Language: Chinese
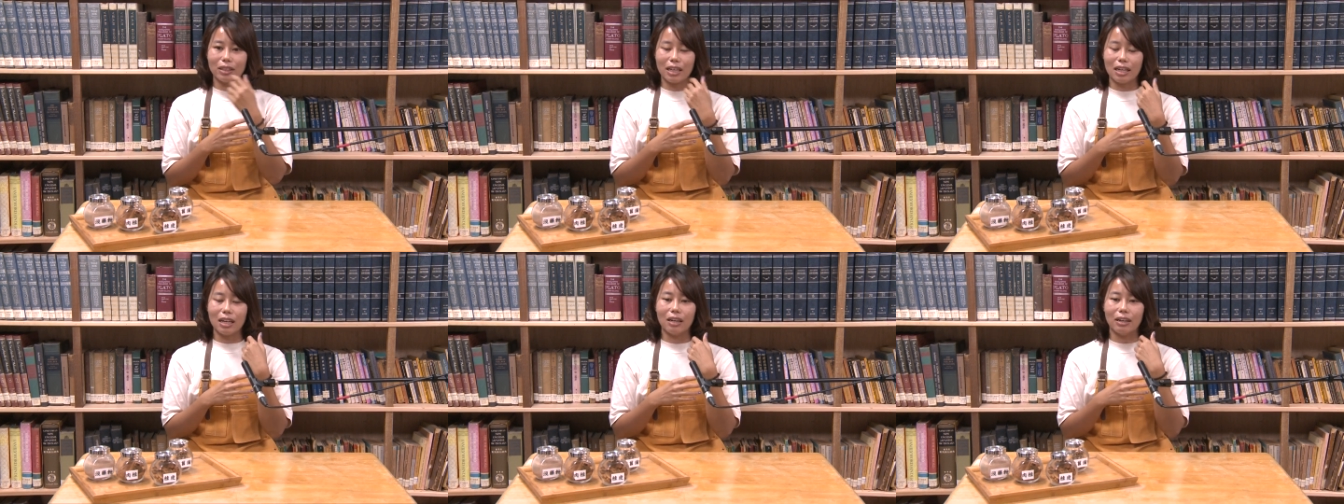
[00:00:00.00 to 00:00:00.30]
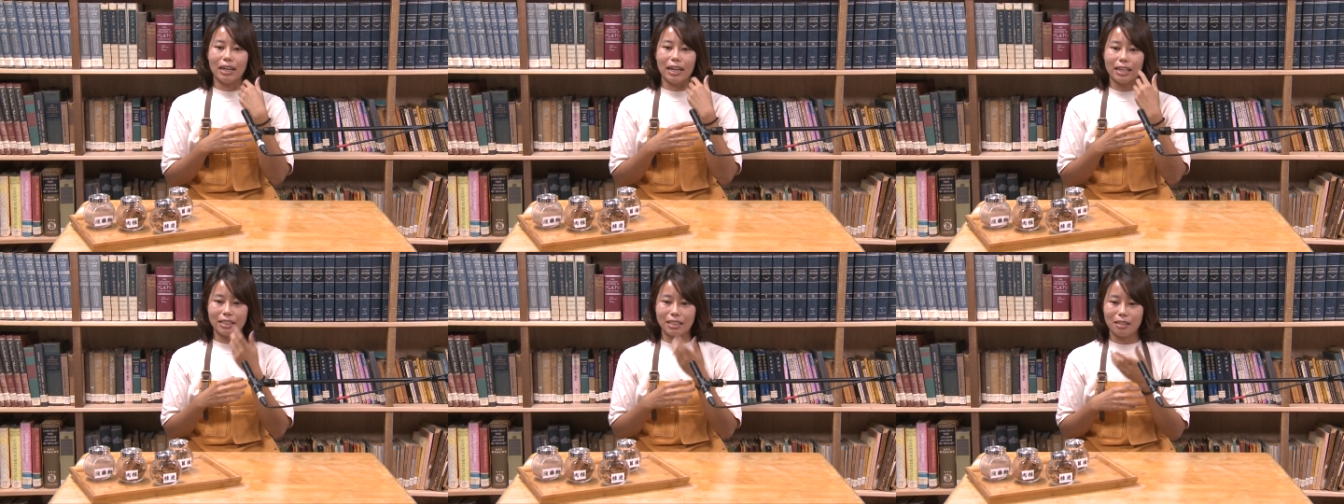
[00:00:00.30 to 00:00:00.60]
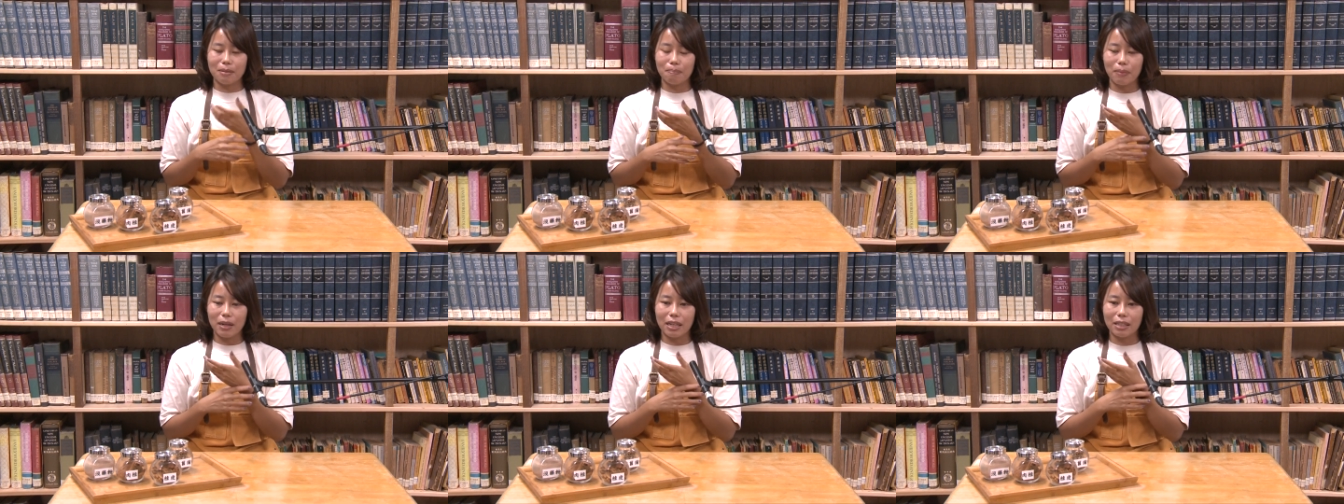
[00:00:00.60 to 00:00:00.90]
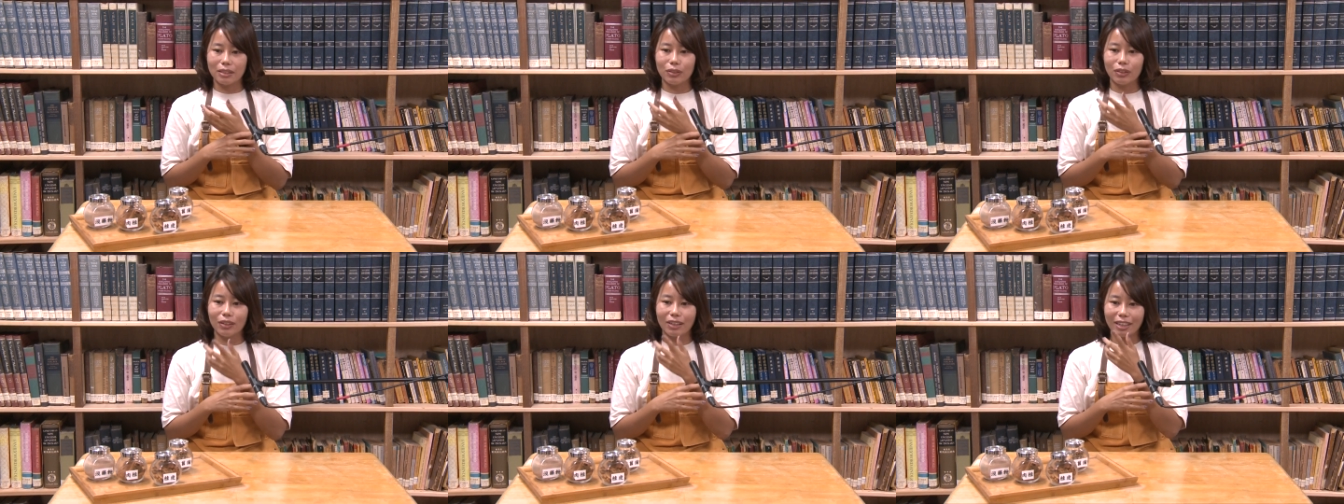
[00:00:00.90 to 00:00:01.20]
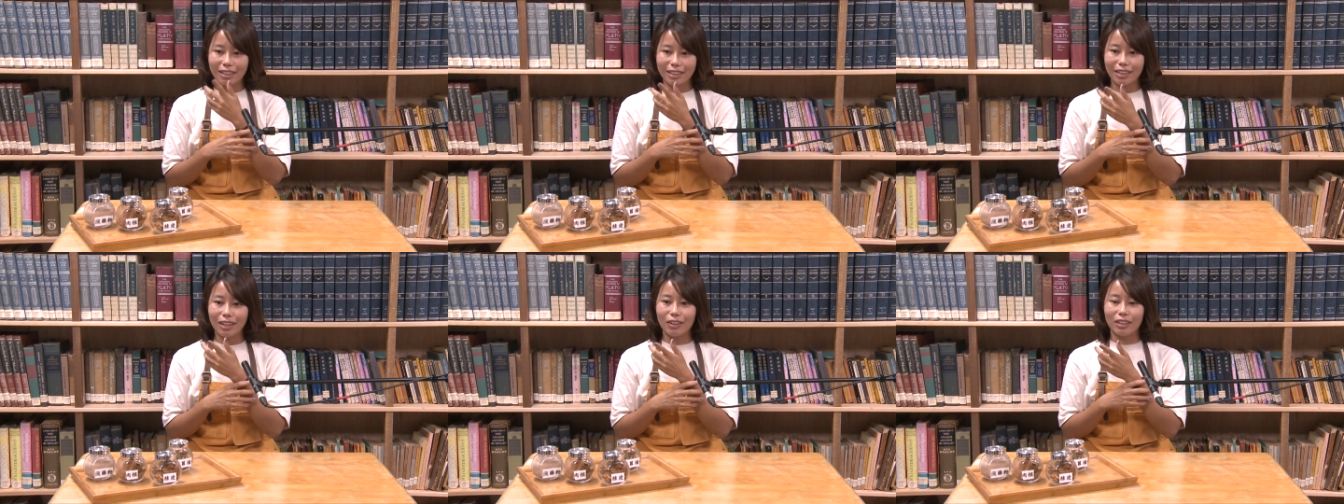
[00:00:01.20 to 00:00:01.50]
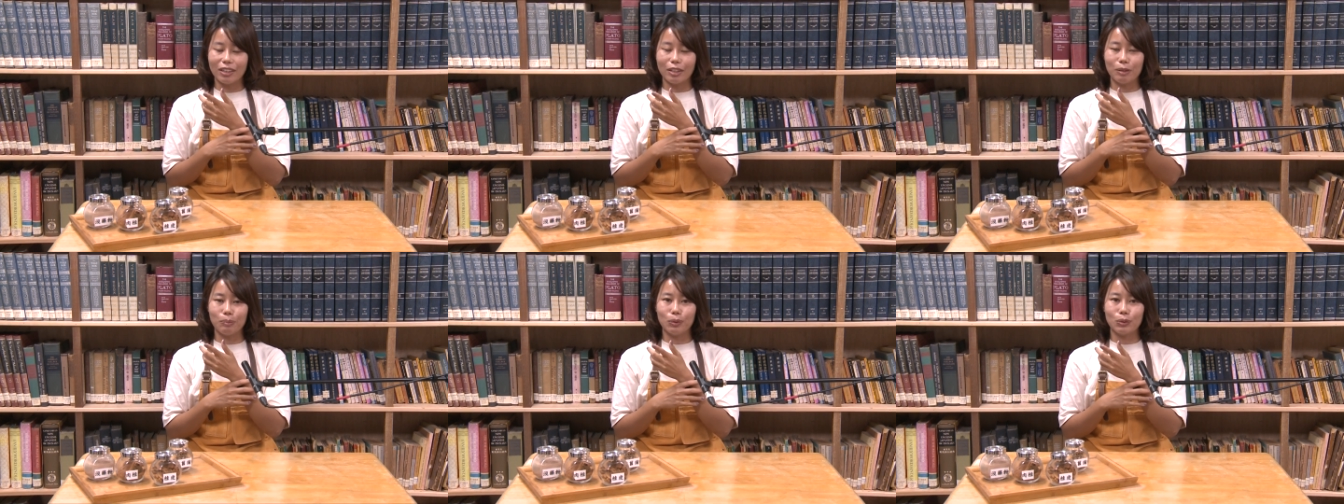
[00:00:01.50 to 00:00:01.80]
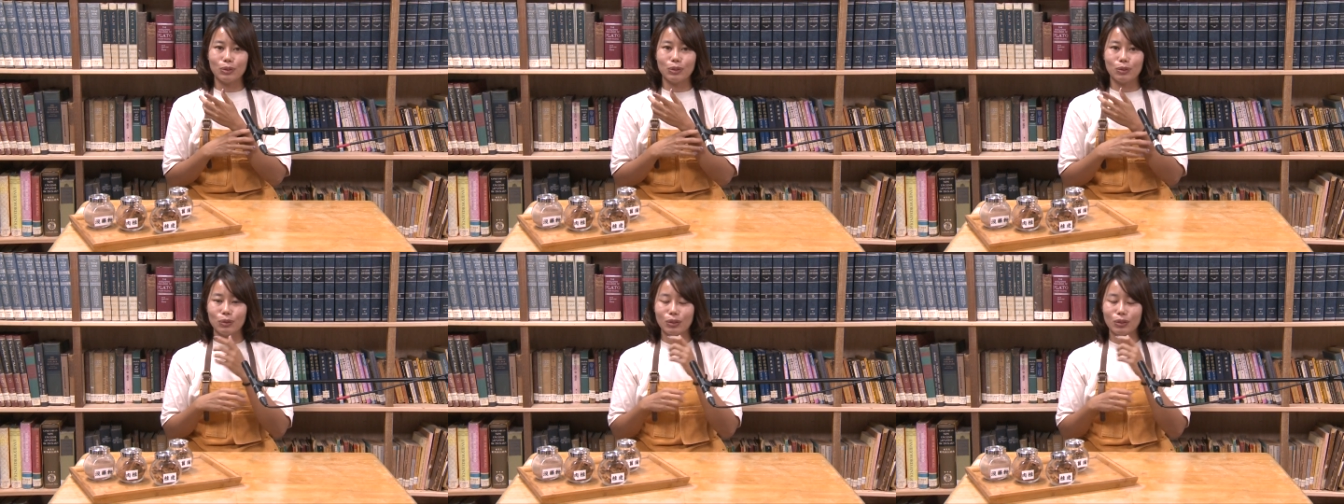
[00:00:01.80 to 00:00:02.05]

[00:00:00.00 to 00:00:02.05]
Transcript: 刚好来敬拜的时候看到了雷牧师，